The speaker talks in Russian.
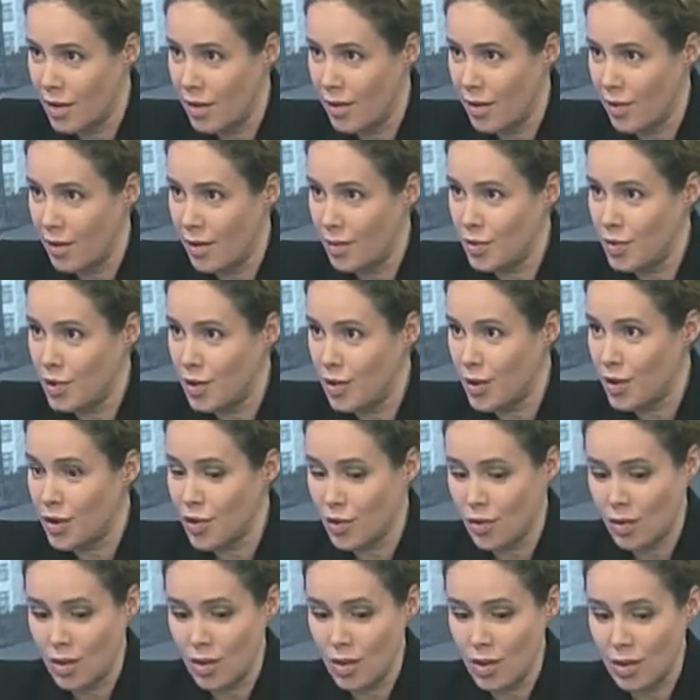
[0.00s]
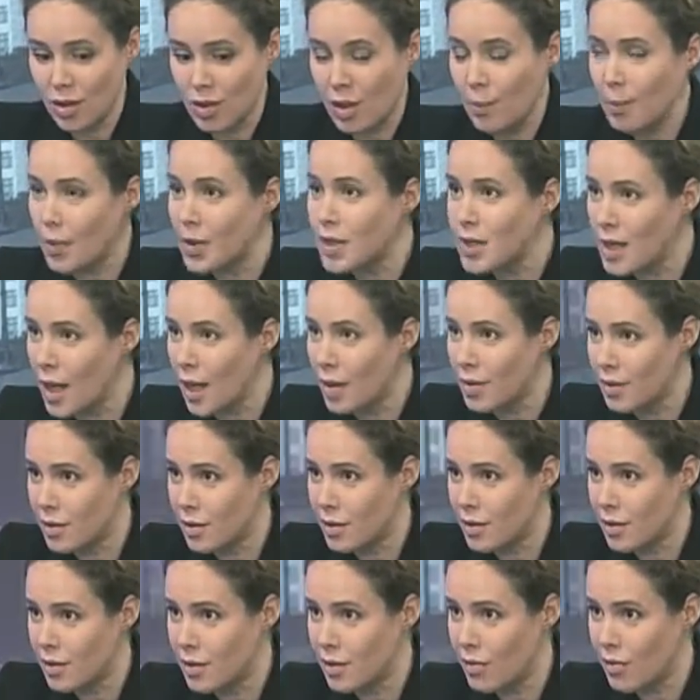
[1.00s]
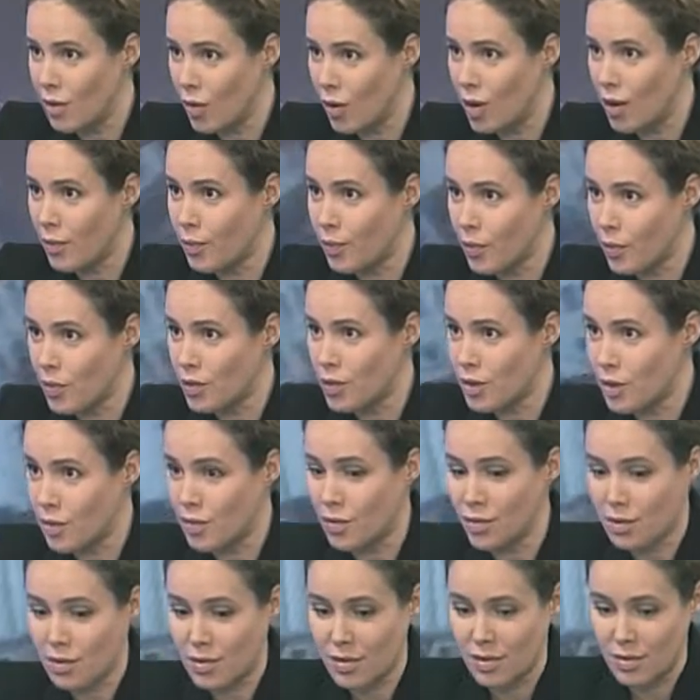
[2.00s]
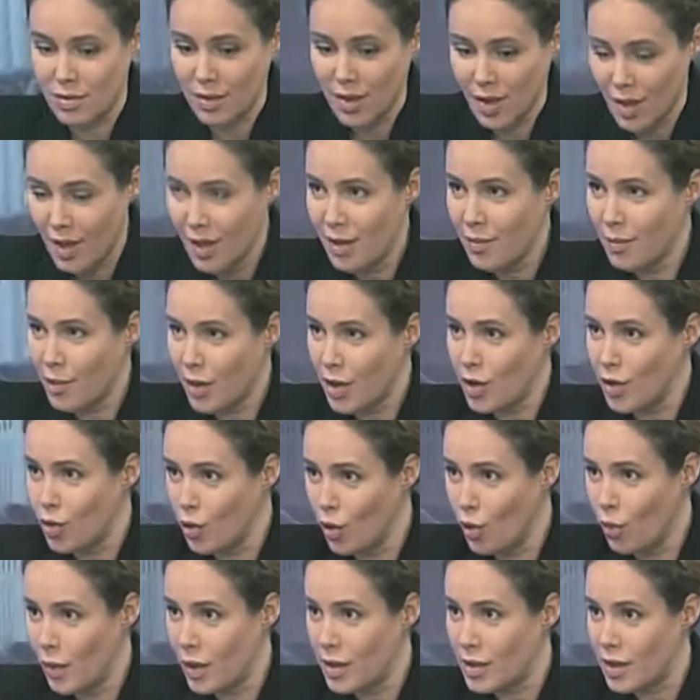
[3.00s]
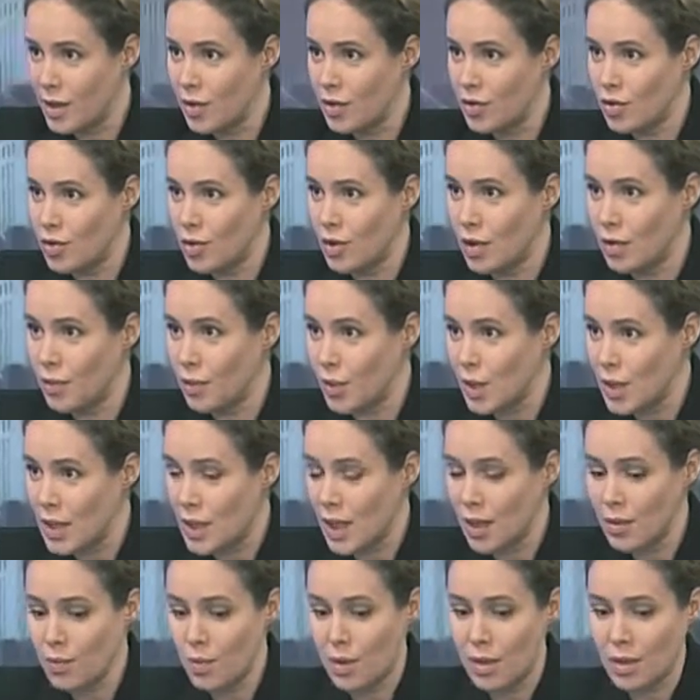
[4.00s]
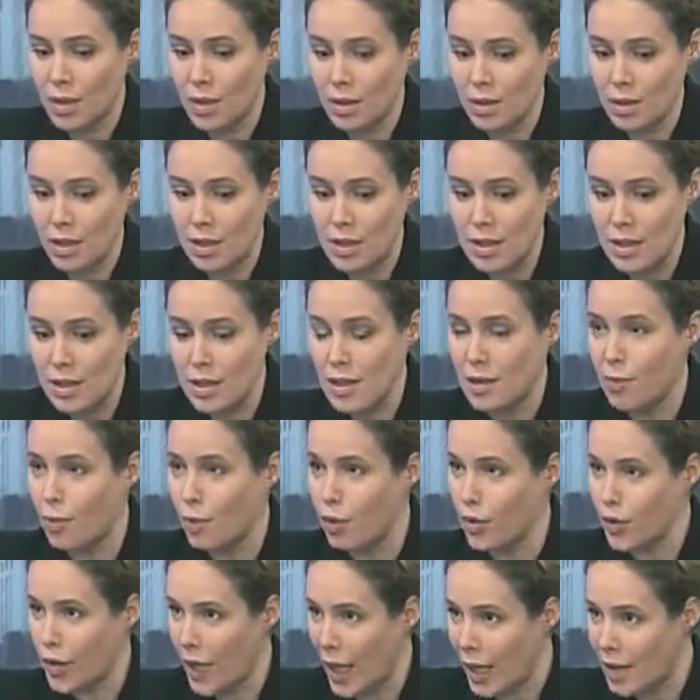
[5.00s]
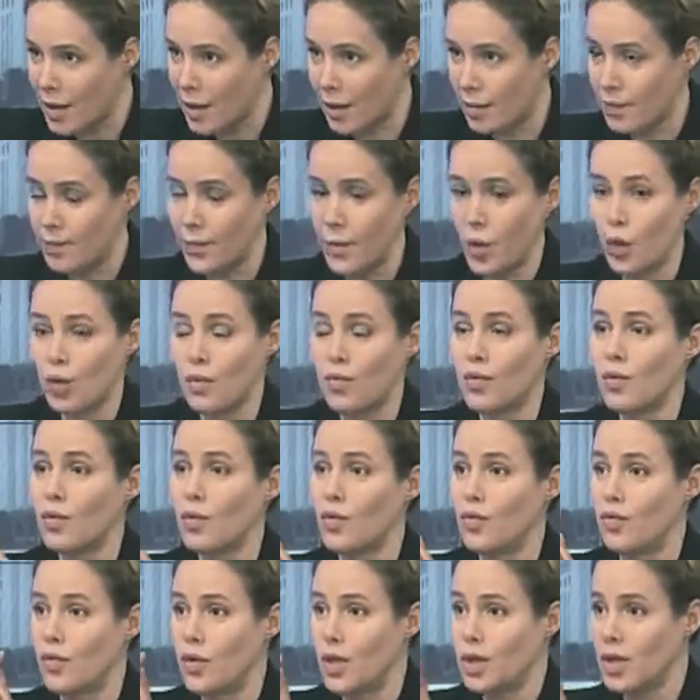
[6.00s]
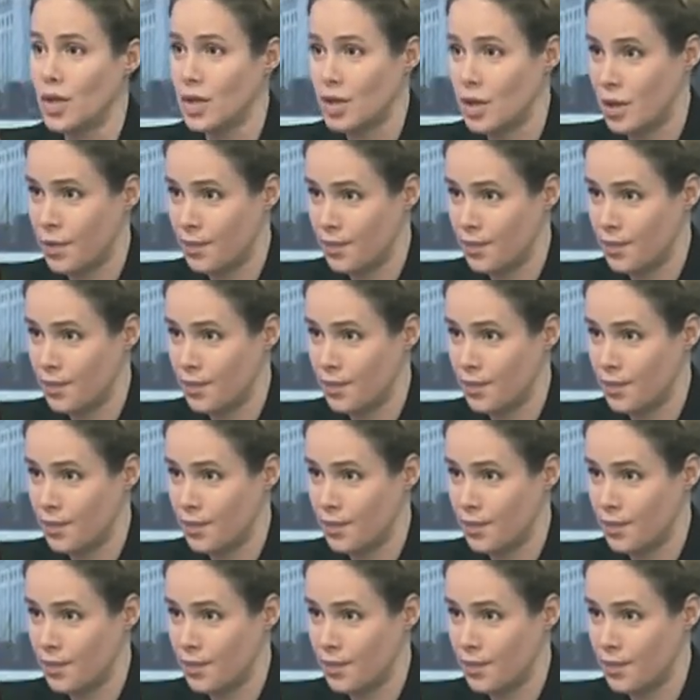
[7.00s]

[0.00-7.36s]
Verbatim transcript: вообще еще и написать это, не только просто вот э, придумать, а еще написать, принести депутатам, и вот вы увидите,